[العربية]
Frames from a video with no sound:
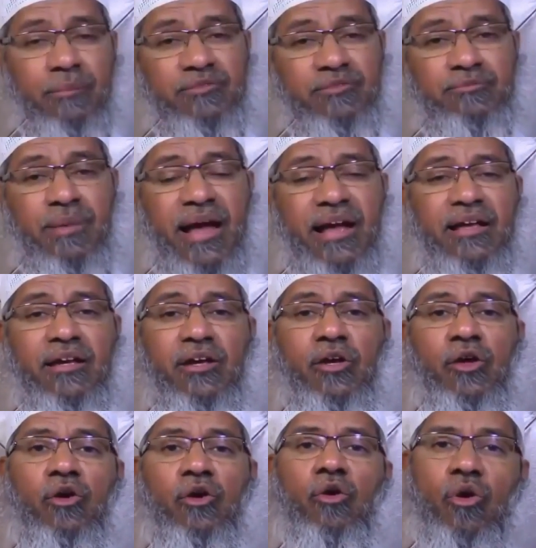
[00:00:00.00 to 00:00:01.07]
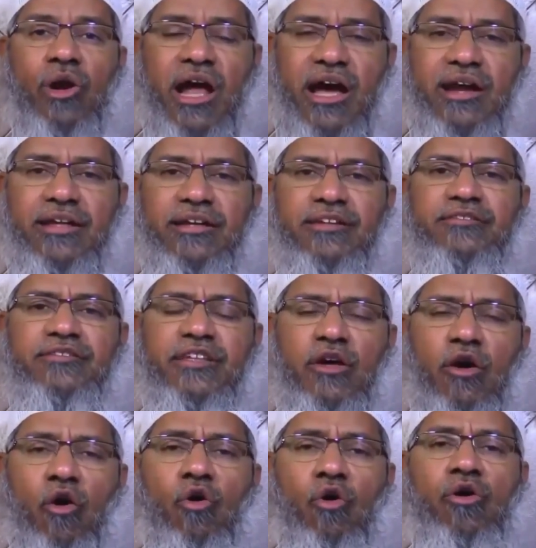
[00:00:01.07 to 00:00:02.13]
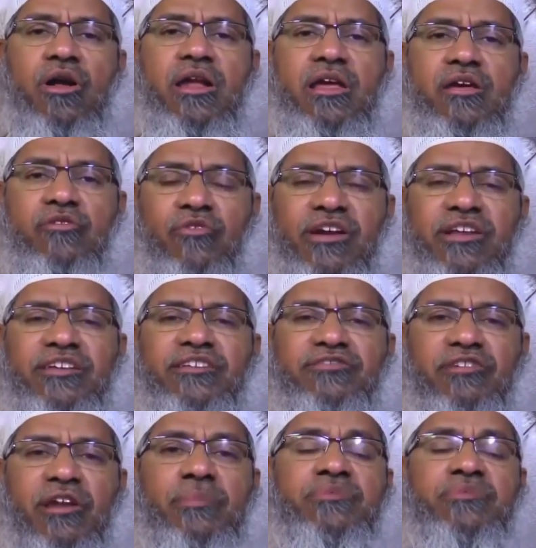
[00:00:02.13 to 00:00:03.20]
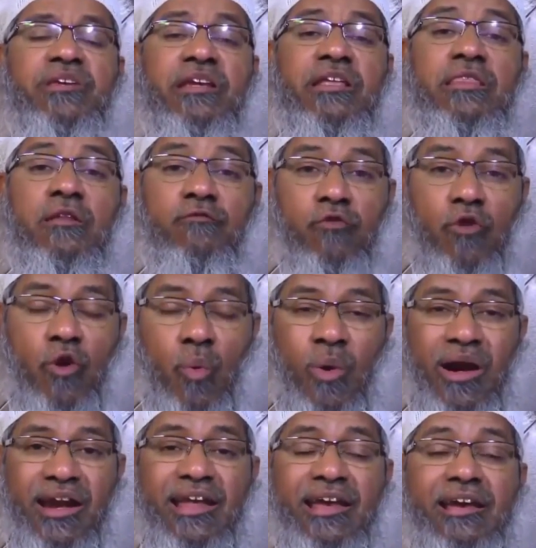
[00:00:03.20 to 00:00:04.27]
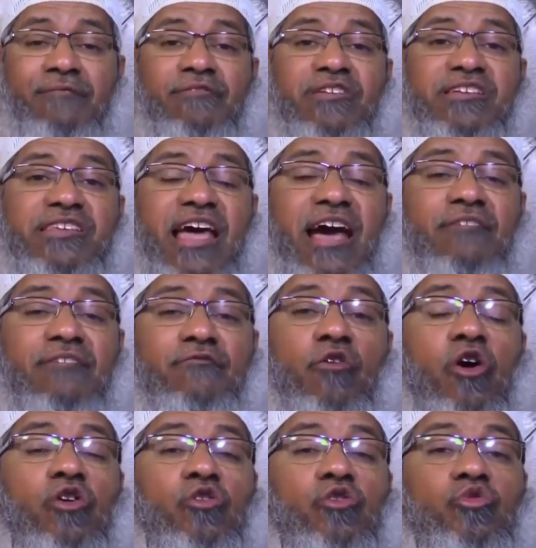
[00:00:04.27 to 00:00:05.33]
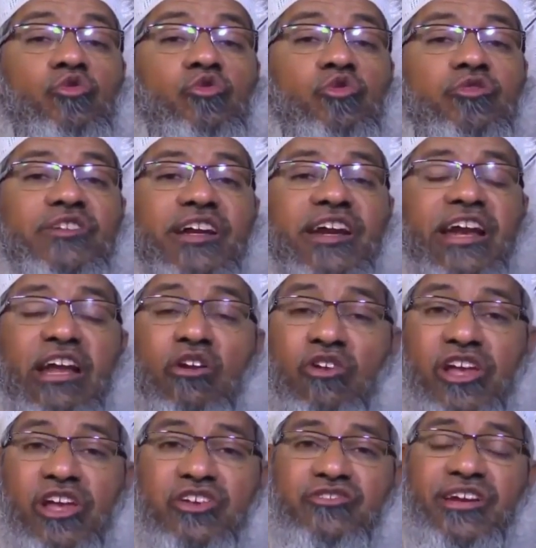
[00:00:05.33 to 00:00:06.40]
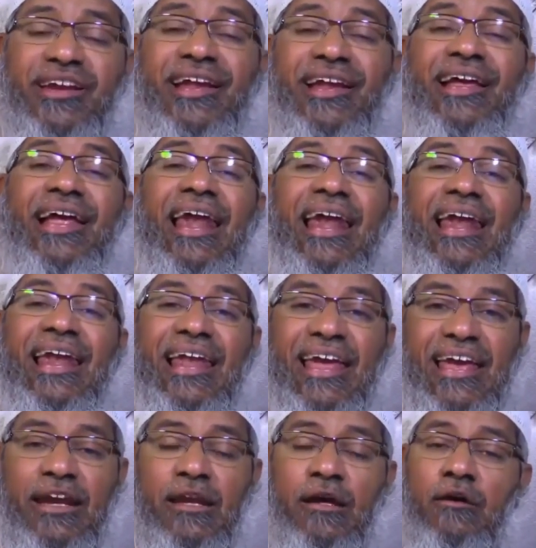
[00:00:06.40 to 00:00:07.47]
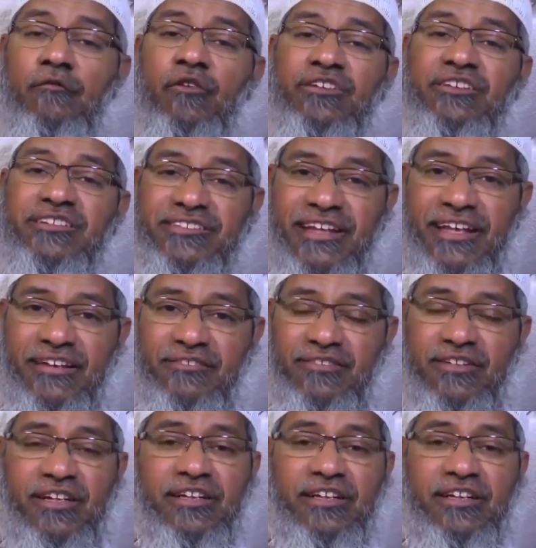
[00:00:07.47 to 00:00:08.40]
comes back, Quran is the only religious scripture in the full world which has got rules and regulation laid for the slaves.